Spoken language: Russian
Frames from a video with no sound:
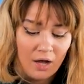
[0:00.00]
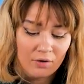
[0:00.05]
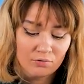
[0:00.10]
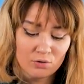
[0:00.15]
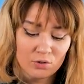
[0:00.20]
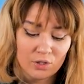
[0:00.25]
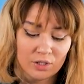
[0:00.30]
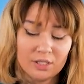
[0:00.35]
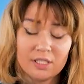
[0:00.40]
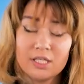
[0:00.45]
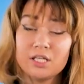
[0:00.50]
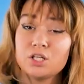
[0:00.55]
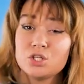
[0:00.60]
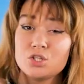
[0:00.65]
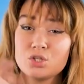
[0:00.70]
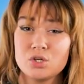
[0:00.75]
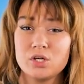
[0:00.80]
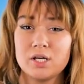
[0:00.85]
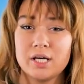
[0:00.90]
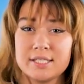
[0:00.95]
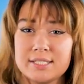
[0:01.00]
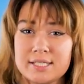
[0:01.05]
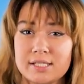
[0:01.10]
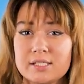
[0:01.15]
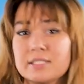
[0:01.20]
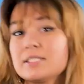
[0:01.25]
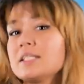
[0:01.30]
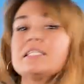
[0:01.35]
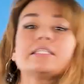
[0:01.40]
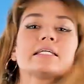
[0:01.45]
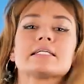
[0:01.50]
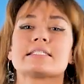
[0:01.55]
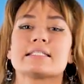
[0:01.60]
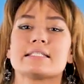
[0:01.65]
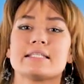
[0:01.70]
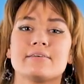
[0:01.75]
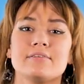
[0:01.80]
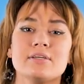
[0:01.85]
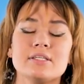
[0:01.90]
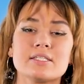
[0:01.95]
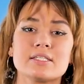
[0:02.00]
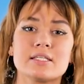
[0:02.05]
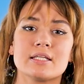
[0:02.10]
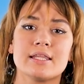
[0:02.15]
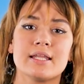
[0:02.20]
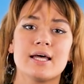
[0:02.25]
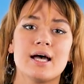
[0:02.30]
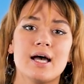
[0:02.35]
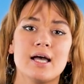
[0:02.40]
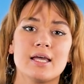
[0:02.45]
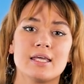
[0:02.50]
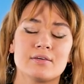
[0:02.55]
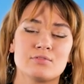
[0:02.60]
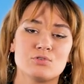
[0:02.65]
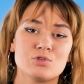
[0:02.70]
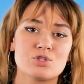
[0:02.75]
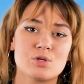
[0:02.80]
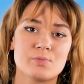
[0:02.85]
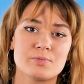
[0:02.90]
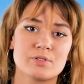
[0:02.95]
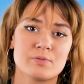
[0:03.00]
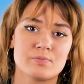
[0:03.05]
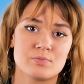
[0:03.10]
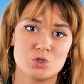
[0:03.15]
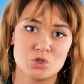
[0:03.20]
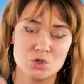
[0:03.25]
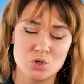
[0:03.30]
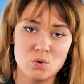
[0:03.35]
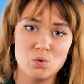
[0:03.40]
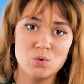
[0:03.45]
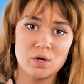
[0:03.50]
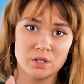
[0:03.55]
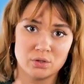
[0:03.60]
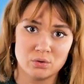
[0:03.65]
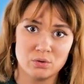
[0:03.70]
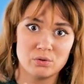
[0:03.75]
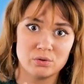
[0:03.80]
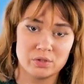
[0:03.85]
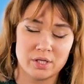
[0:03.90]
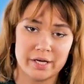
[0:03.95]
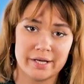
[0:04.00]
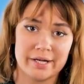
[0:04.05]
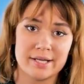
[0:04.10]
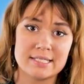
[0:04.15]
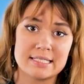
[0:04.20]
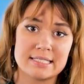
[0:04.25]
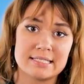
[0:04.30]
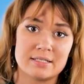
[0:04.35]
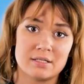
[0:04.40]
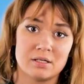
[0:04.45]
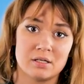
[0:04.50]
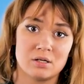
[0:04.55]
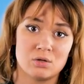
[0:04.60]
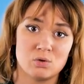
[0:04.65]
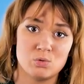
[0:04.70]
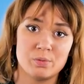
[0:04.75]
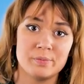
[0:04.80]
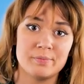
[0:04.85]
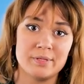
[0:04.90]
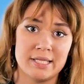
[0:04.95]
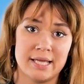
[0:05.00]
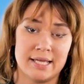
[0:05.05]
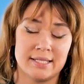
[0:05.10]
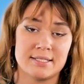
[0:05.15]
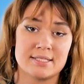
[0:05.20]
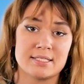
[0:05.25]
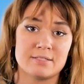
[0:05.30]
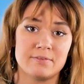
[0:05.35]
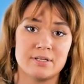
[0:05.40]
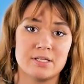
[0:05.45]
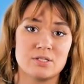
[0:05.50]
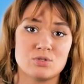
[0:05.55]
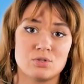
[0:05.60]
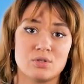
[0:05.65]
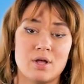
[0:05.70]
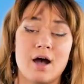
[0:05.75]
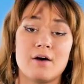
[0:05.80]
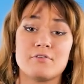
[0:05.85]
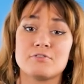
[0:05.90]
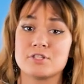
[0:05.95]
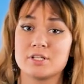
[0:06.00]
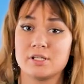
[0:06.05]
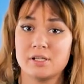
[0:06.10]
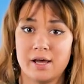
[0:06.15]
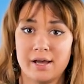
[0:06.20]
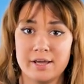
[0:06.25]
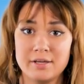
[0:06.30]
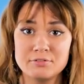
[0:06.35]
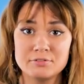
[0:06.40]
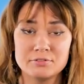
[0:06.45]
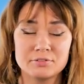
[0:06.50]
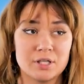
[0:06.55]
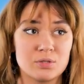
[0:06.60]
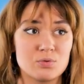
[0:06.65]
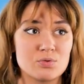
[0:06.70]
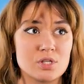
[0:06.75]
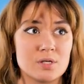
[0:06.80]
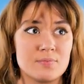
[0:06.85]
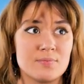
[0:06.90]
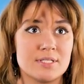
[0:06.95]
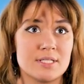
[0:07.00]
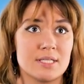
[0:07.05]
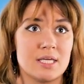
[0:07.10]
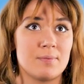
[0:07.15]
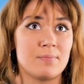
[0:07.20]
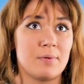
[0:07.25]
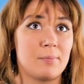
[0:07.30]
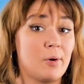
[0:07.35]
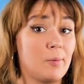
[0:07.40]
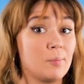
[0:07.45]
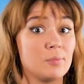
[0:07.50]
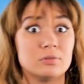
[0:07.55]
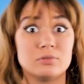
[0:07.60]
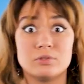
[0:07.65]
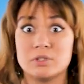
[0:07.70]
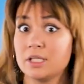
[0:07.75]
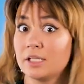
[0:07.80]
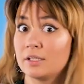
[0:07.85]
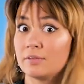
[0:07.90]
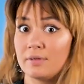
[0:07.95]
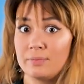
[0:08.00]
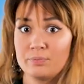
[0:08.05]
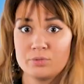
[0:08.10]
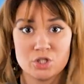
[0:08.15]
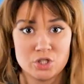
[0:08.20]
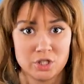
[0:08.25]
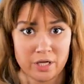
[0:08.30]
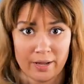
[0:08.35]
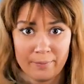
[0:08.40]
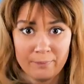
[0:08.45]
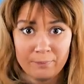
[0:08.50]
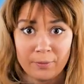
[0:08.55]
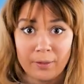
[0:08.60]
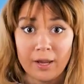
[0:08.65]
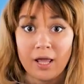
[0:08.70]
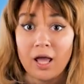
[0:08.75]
Вот. И еще я хотела здесь остановиться на его собственном шоу, которое он как раз э, упоминает. Называется он Afterlife. На русском языке, по-моему, нет вообще.